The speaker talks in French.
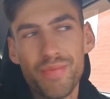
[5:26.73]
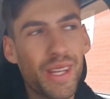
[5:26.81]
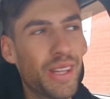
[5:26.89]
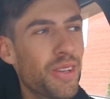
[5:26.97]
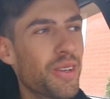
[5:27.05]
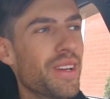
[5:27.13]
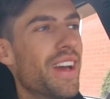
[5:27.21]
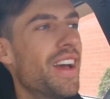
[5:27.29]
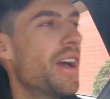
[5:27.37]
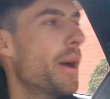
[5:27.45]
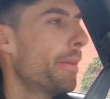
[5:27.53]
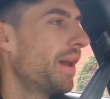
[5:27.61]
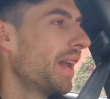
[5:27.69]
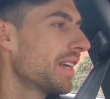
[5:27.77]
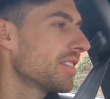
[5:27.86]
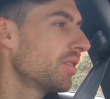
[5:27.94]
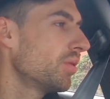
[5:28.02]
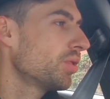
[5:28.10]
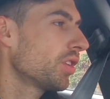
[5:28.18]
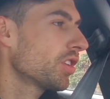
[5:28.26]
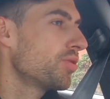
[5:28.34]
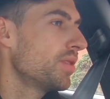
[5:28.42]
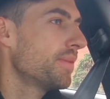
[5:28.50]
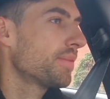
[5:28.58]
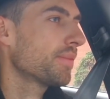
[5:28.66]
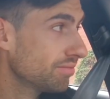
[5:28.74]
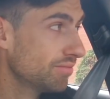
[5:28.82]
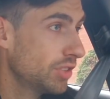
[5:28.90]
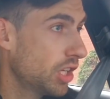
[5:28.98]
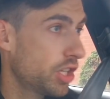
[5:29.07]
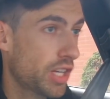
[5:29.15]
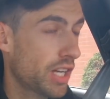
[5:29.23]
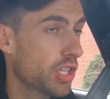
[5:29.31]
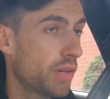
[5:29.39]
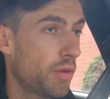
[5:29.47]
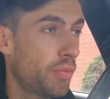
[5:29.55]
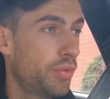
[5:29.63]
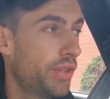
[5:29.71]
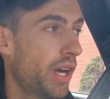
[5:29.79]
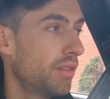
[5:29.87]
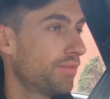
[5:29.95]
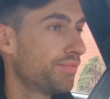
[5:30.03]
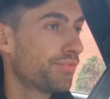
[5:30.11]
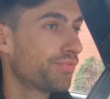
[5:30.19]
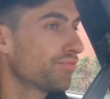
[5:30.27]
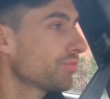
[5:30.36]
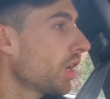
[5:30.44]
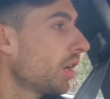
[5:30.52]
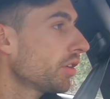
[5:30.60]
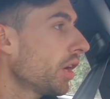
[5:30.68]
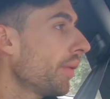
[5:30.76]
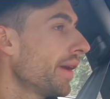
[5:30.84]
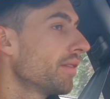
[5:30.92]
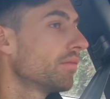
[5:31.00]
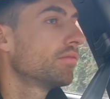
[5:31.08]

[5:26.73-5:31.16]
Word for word: Mes deux places aujourd'hui. Le chai sera pour plus tard. Ah, ok, ouais.